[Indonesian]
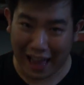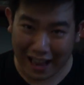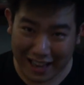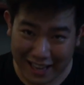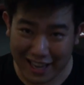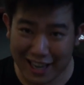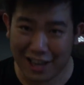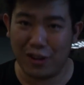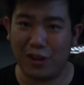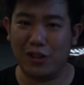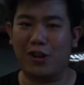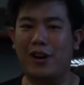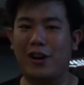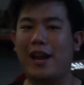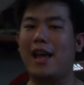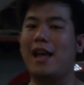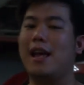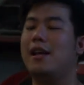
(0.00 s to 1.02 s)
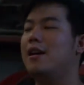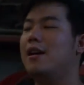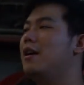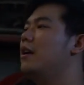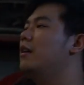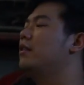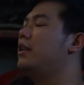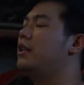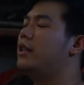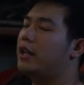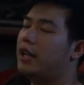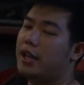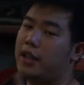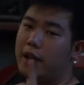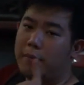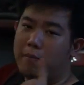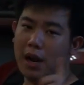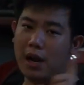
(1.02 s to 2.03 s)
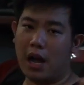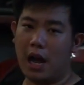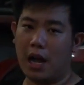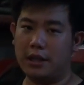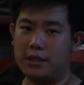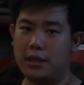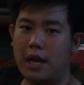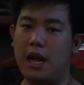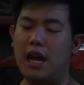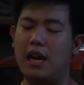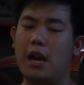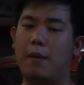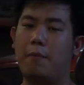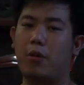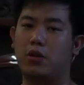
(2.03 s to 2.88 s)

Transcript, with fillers: lagi nontonnya titik-titik mana aja dan